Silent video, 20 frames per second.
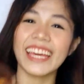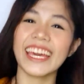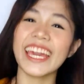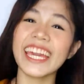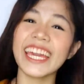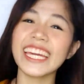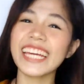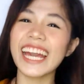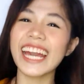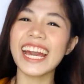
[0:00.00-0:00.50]

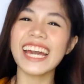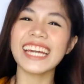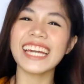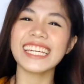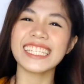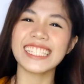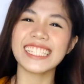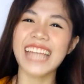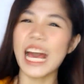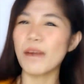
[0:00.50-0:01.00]
Hey
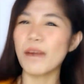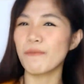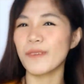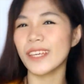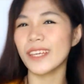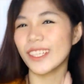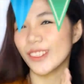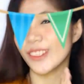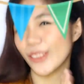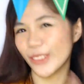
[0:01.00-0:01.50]
guys!
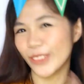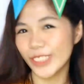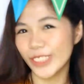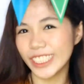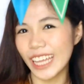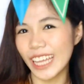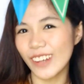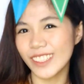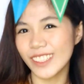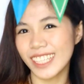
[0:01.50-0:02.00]
Happy
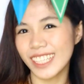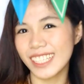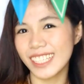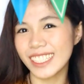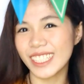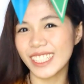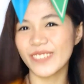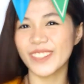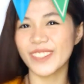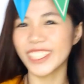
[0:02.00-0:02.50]

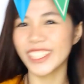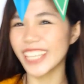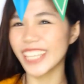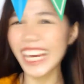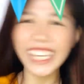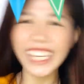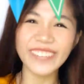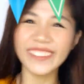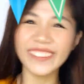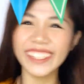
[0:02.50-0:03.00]
2,000
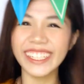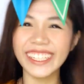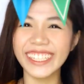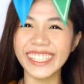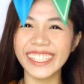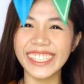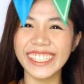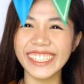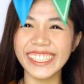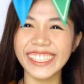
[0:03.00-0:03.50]

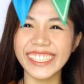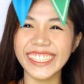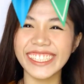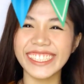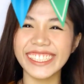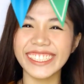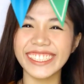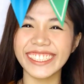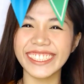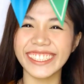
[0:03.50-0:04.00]

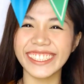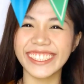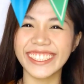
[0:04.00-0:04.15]
subscribers!